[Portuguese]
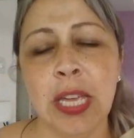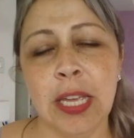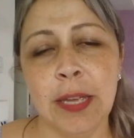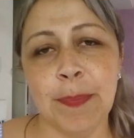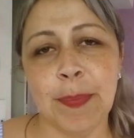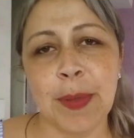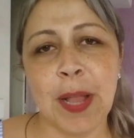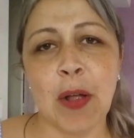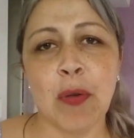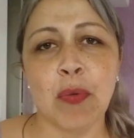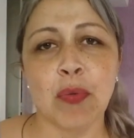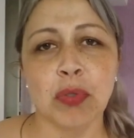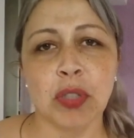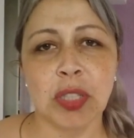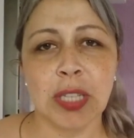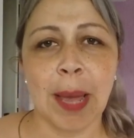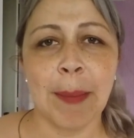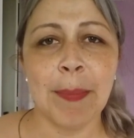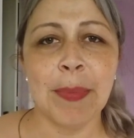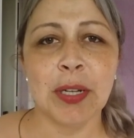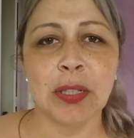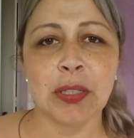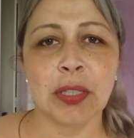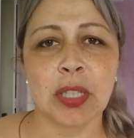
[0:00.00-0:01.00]
E para alguns
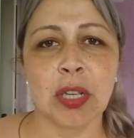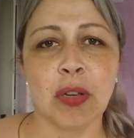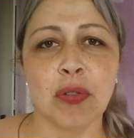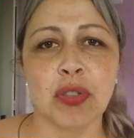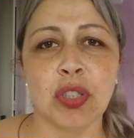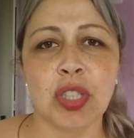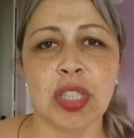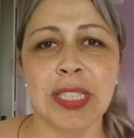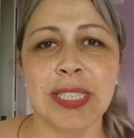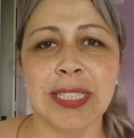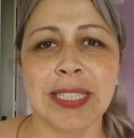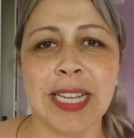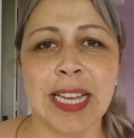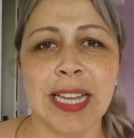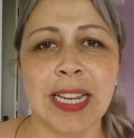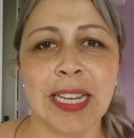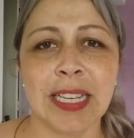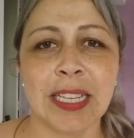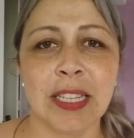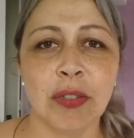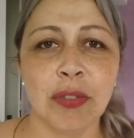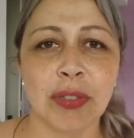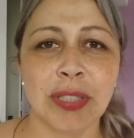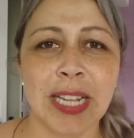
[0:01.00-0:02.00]
cabelos que eu utilizei
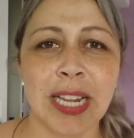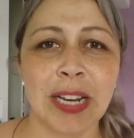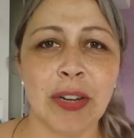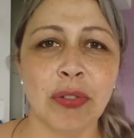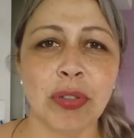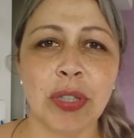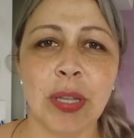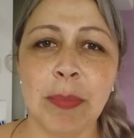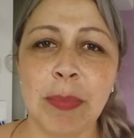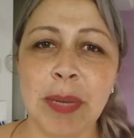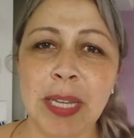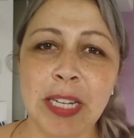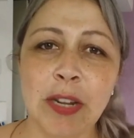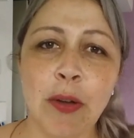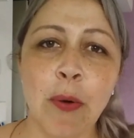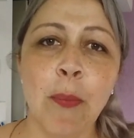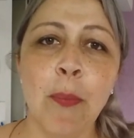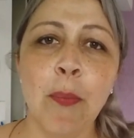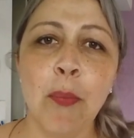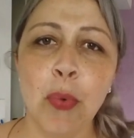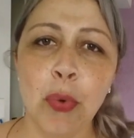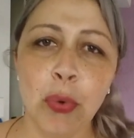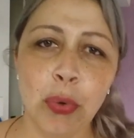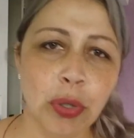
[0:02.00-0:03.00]
ele aqui no salão também
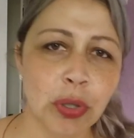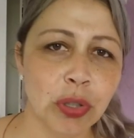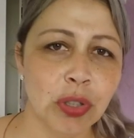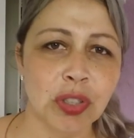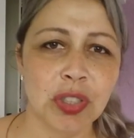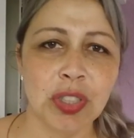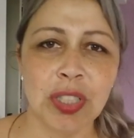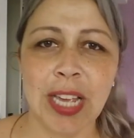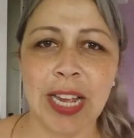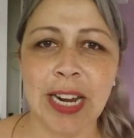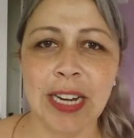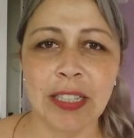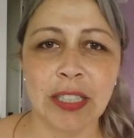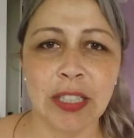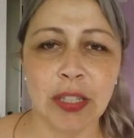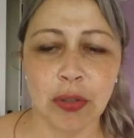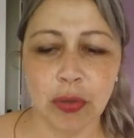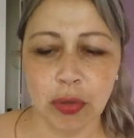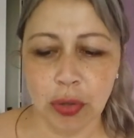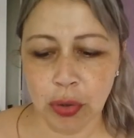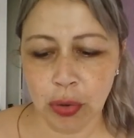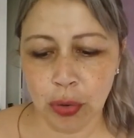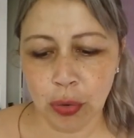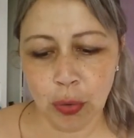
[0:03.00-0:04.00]
deu muito certo. E
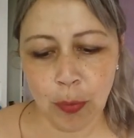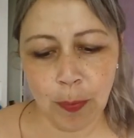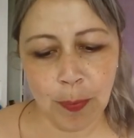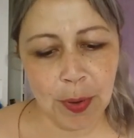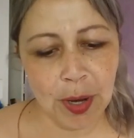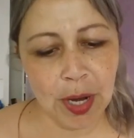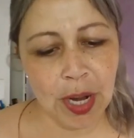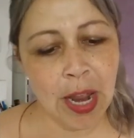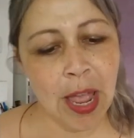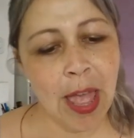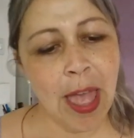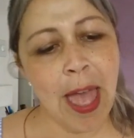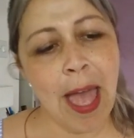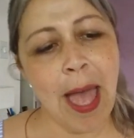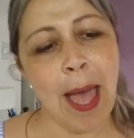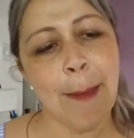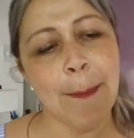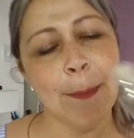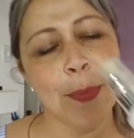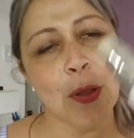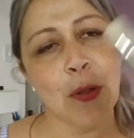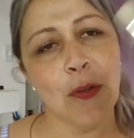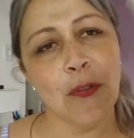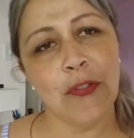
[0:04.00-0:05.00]
eu super
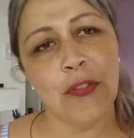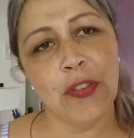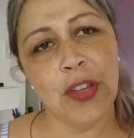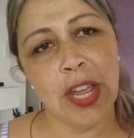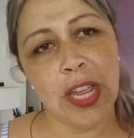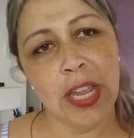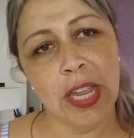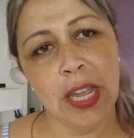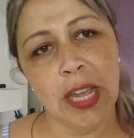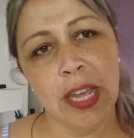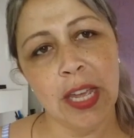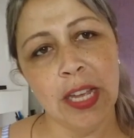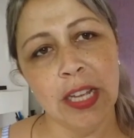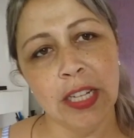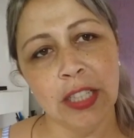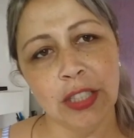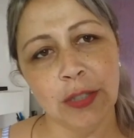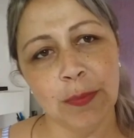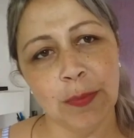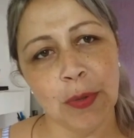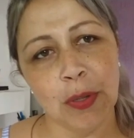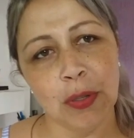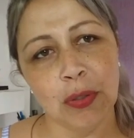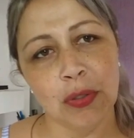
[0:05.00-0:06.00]
aprovei
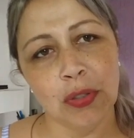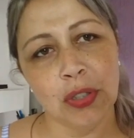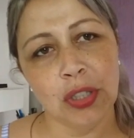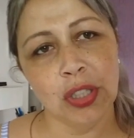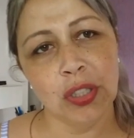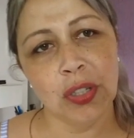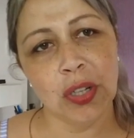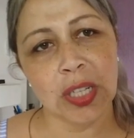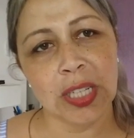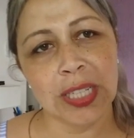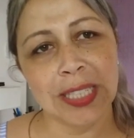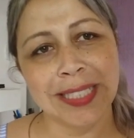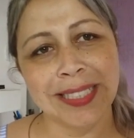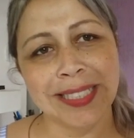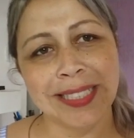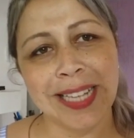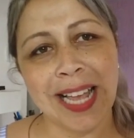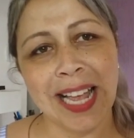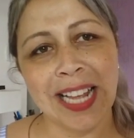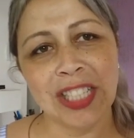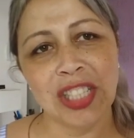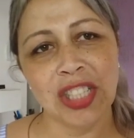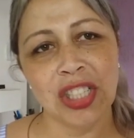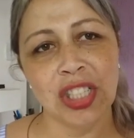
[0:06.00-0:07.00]
este produtinho aqui,
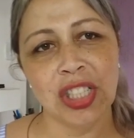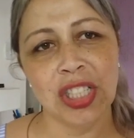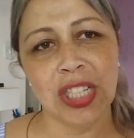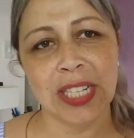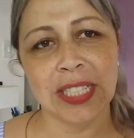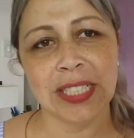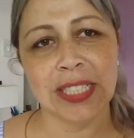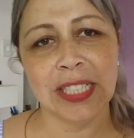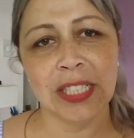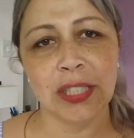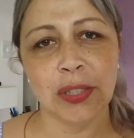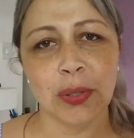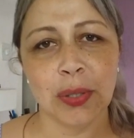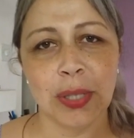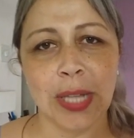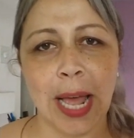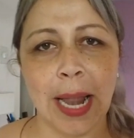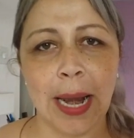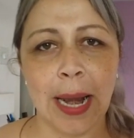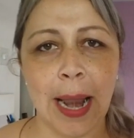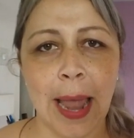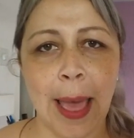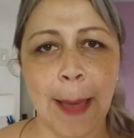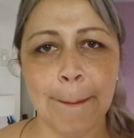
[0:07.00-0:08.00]
7 dias liso
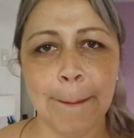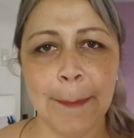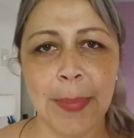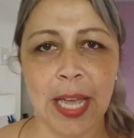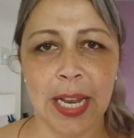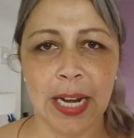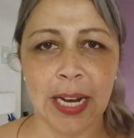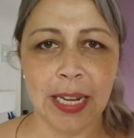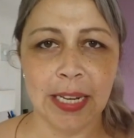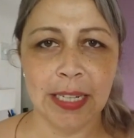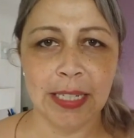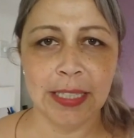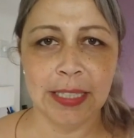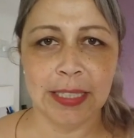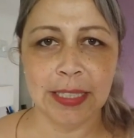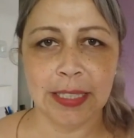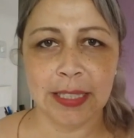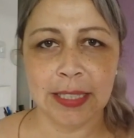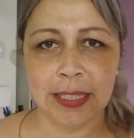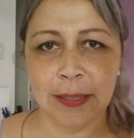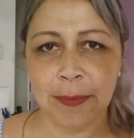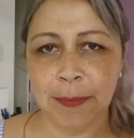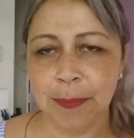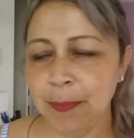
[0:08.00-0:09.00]
da Labela
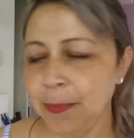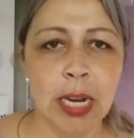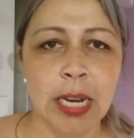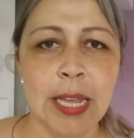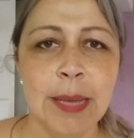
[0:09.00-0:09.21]
Liss.